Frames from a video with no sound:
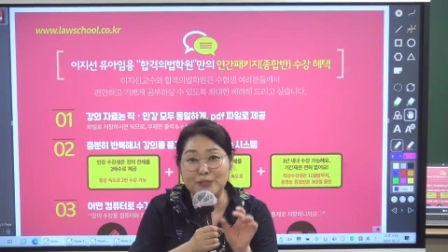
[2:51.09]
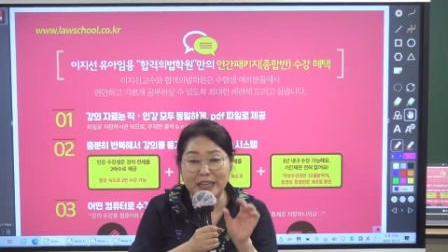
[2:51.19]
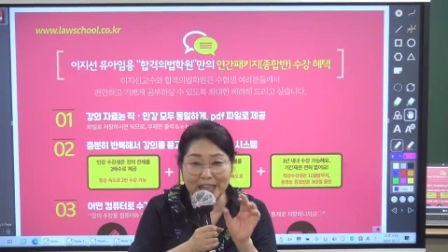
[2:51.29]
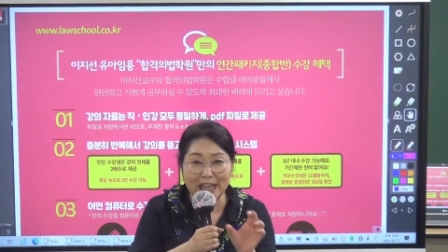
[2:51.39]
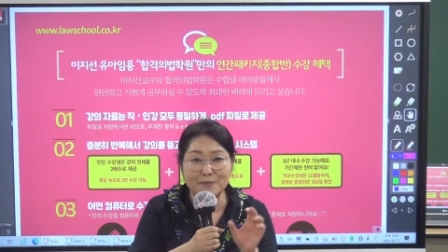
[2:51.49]

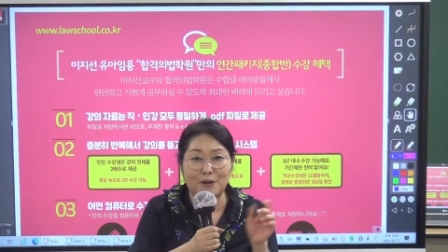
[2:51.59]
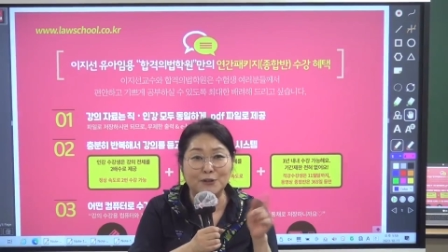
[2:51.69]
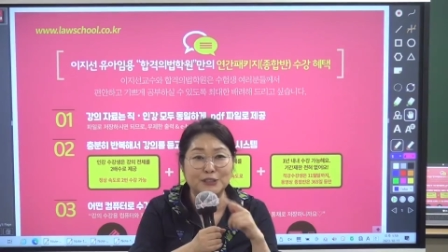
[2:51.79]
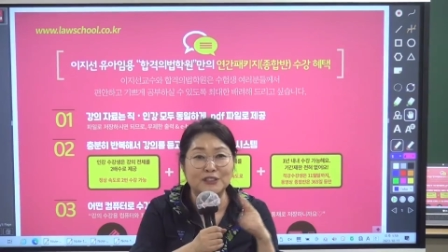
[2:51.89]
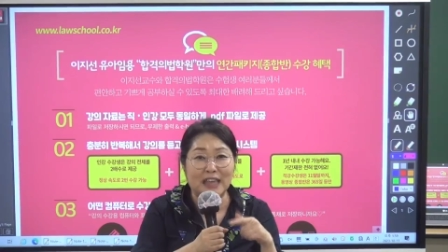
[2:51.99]
책값
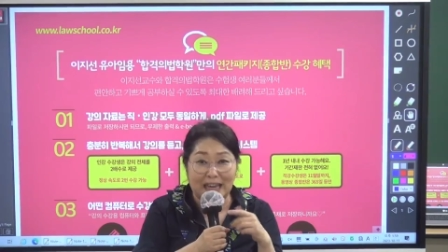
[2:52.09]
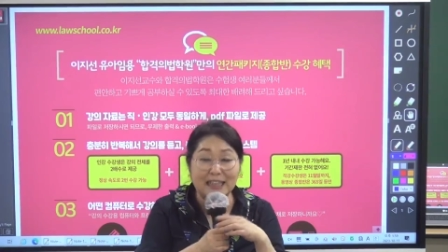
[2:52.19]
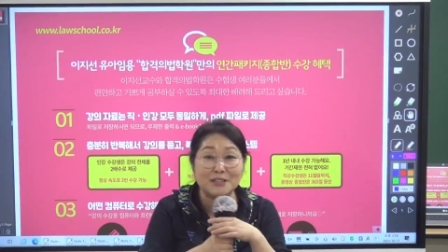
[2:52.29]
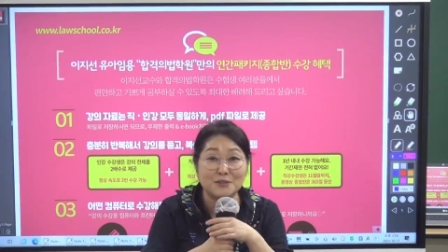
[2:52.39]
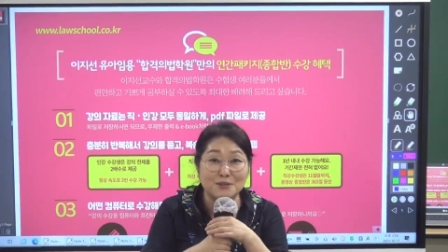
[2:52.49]
걱정은
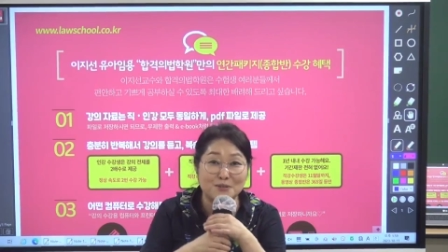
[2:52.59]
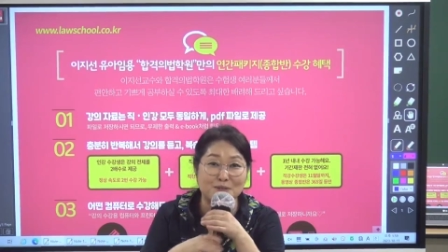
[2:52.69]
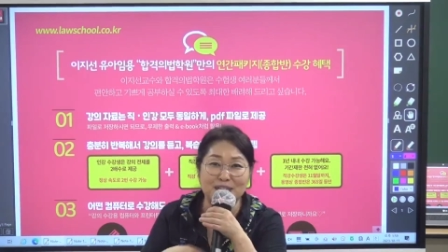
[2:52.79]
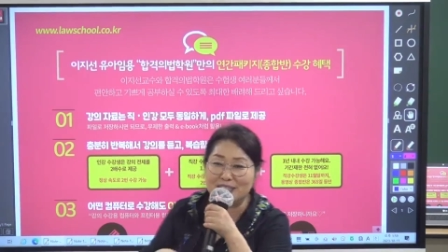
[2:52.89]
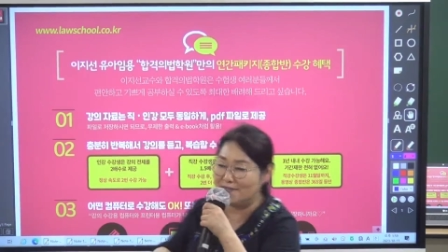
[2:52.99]
안 하셔도
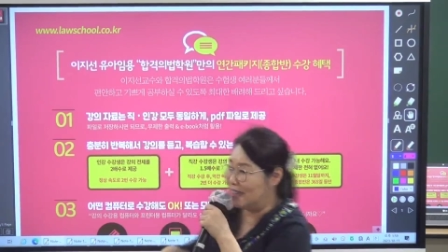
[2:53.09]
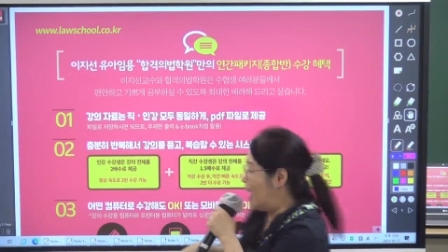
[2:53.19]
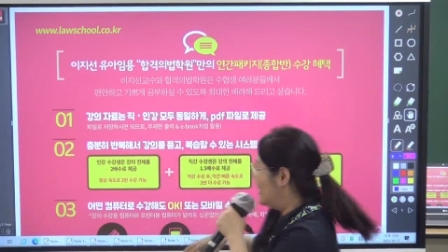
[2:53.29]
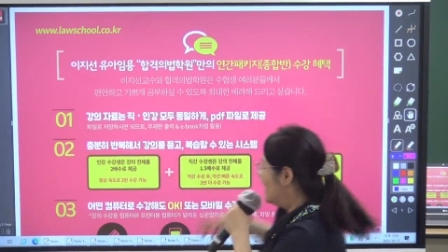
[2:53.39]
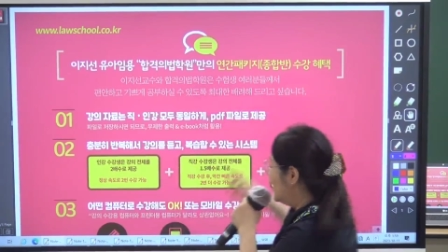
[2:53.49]

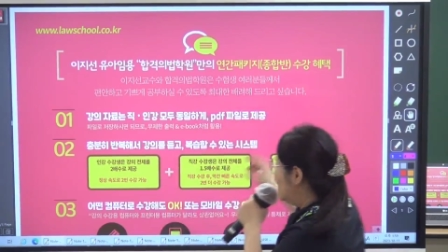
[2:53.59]
좋겠습니다.